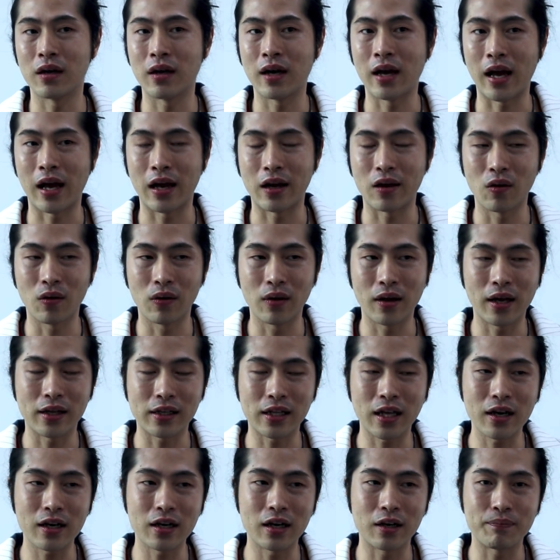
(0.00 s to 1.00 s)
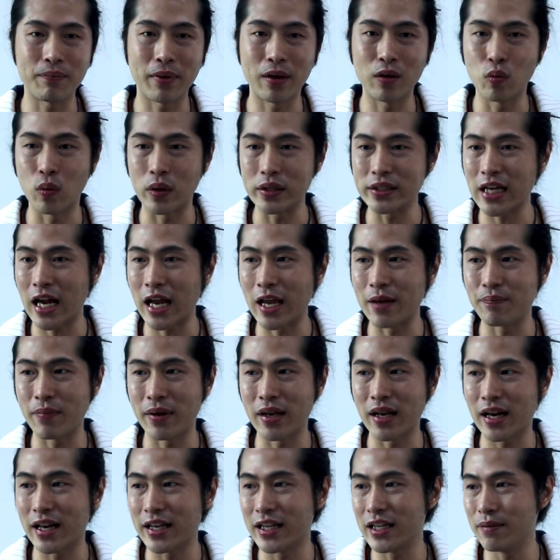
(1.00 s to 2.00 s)
หา ถ้าเกิดเป็นหัวใจเป็
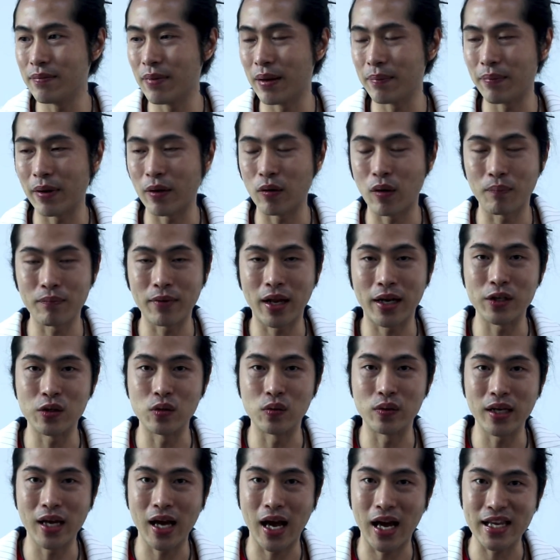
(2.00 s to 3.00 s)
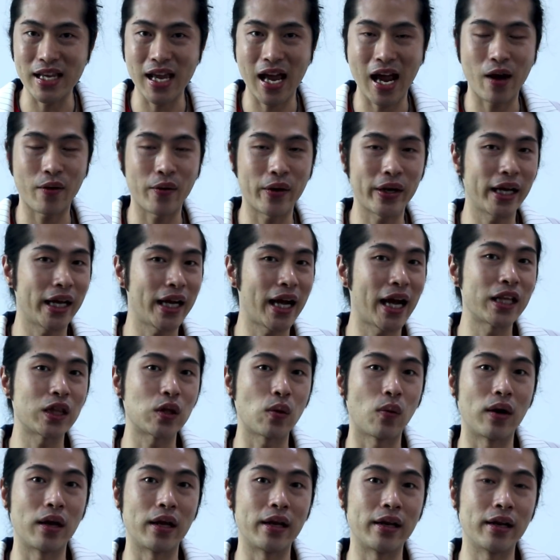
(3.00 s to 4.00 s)
นอะไรที่เป็นเป็นความดันอยู่นี่หายาไว้ใกล้ๆ
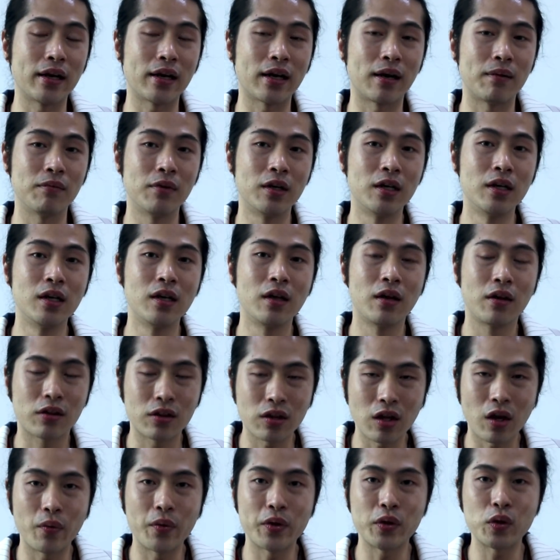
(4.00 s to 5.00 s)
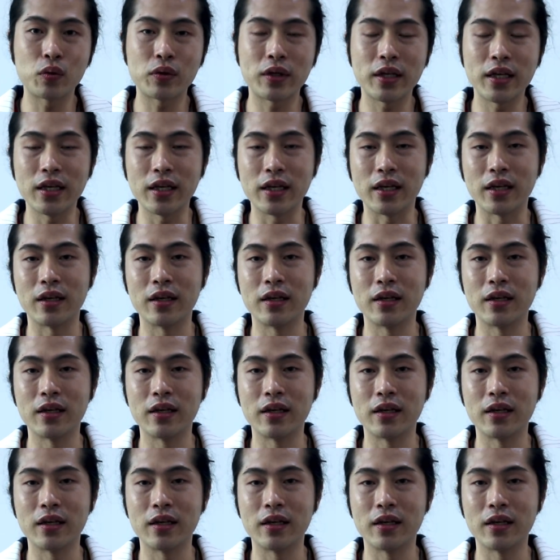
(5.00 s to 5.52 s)
ตัวเลยนะครับ ซ่อนไว้ทุกที่